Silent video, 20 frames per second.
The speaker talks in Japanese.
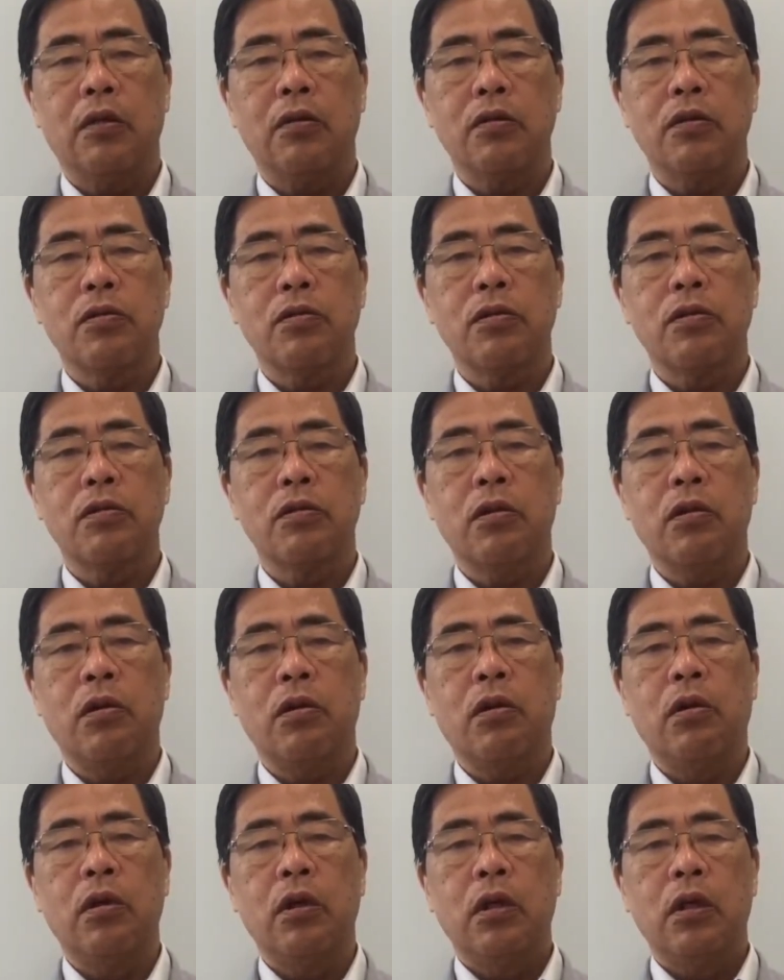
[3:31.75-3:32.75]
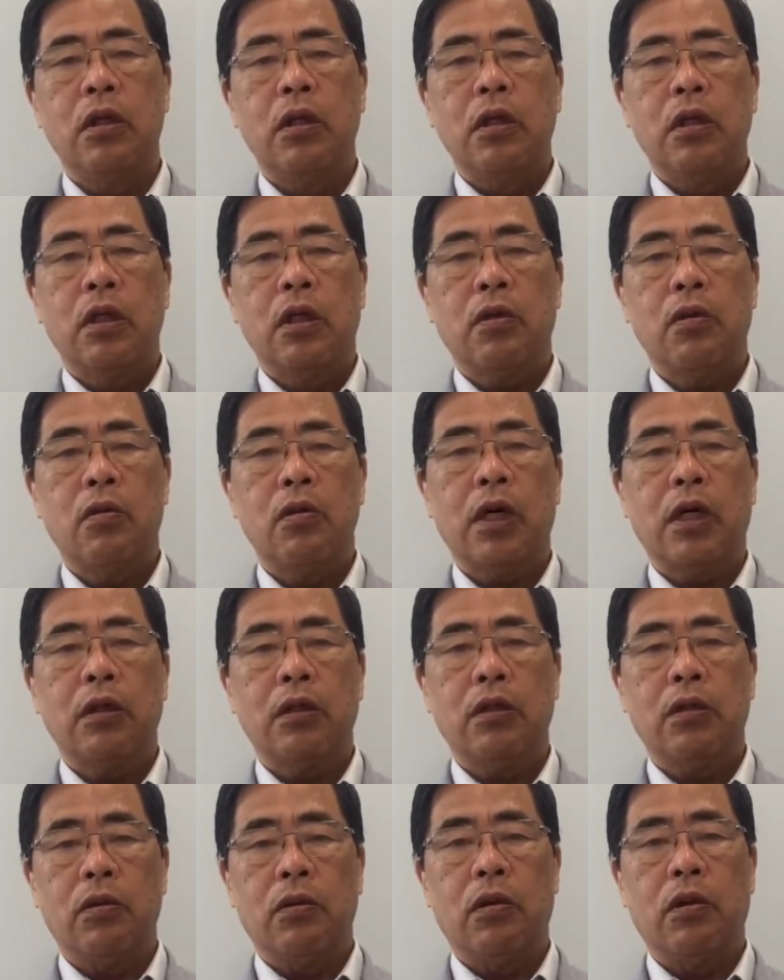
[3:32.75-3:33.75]
そうすると、気候
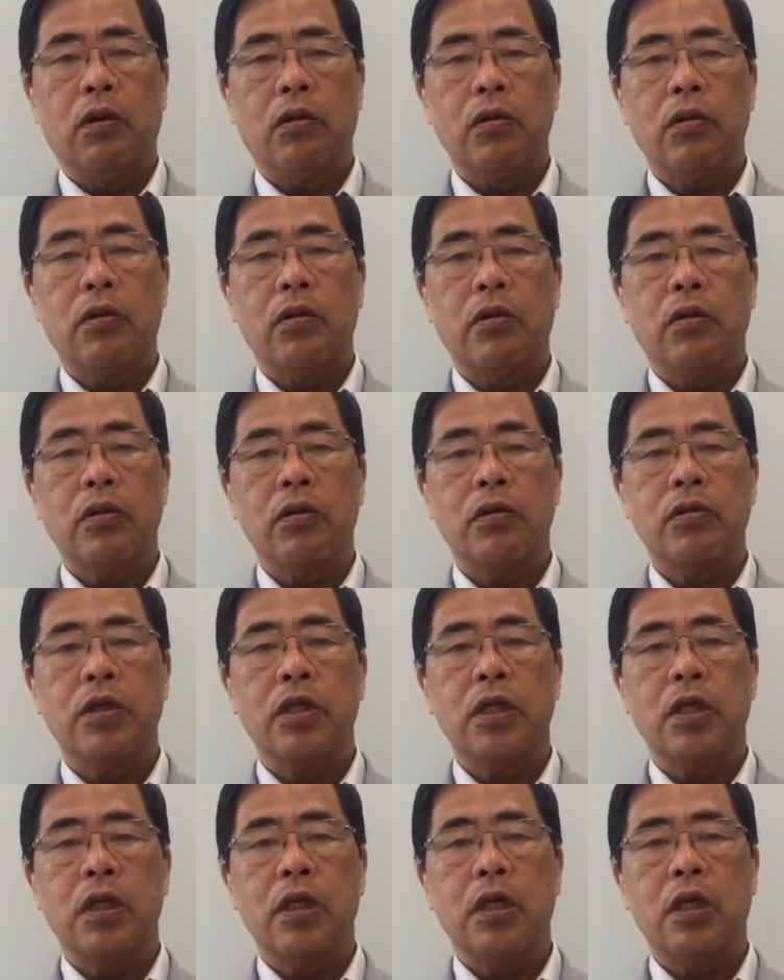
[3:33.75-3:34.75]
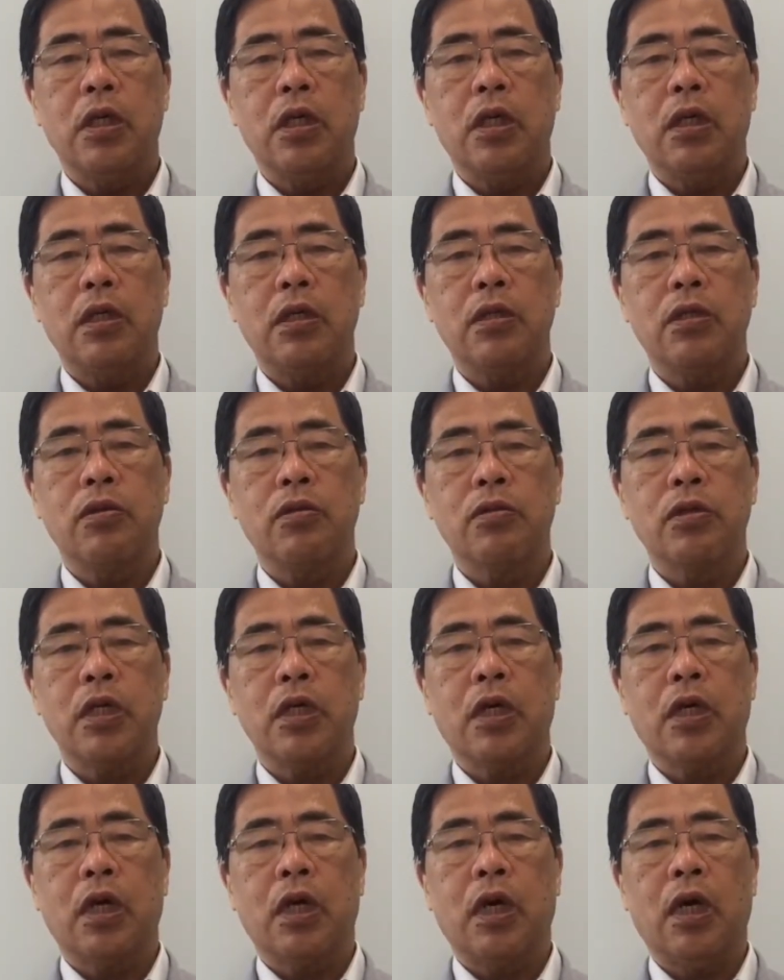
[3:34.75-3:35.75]
環境、そして食
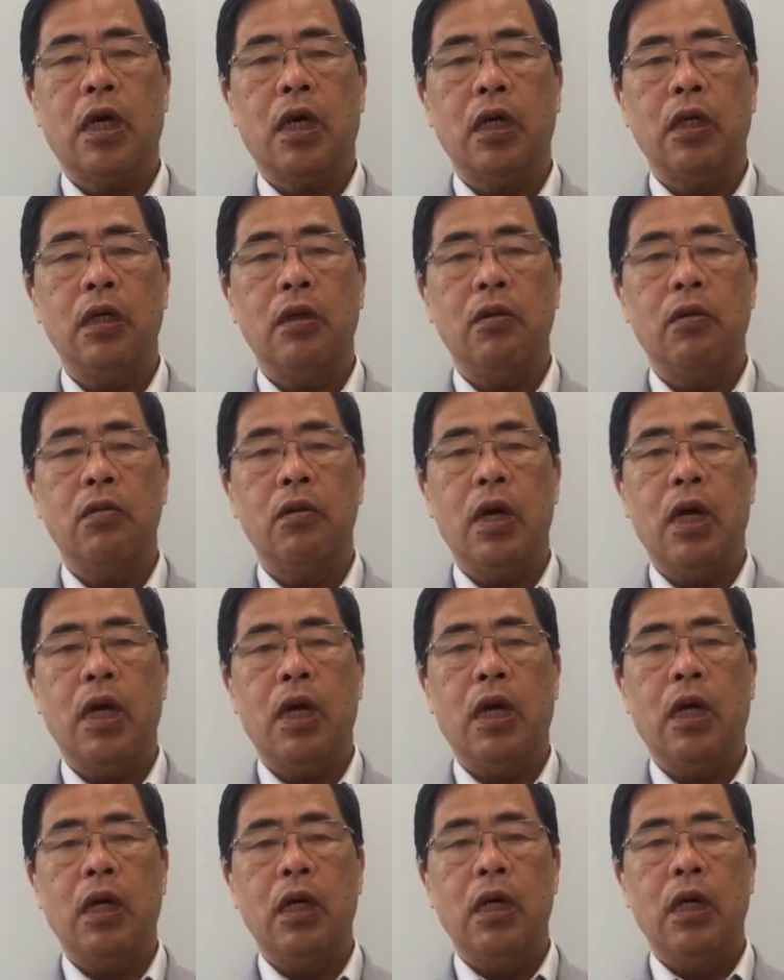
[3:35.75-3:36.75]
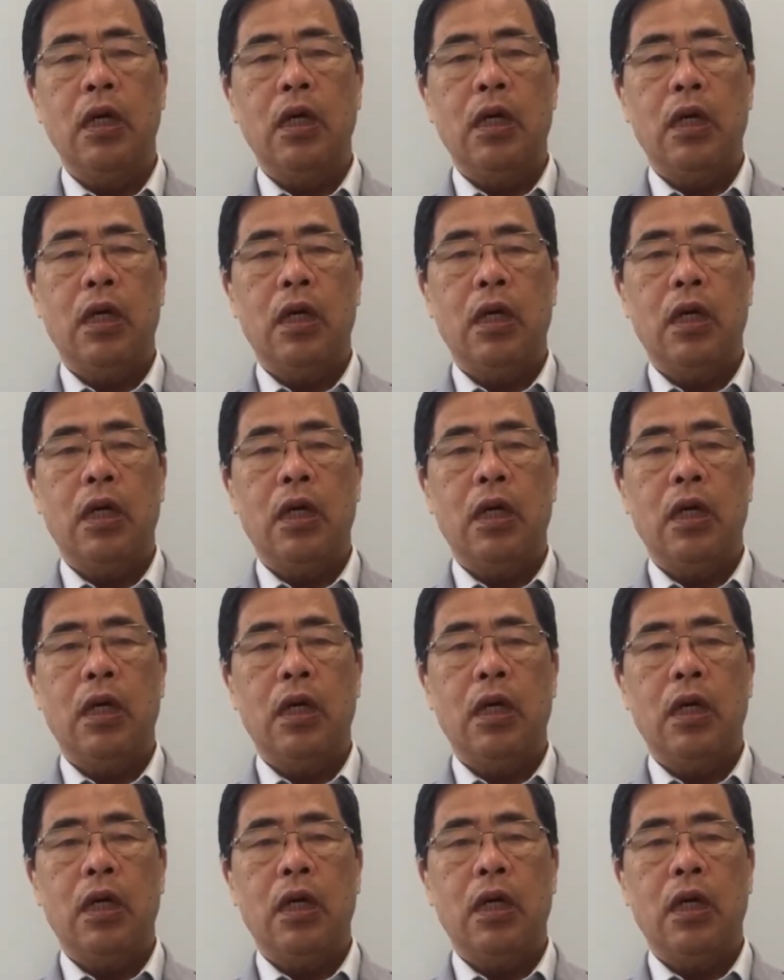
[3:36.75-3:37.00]
性からいろんな、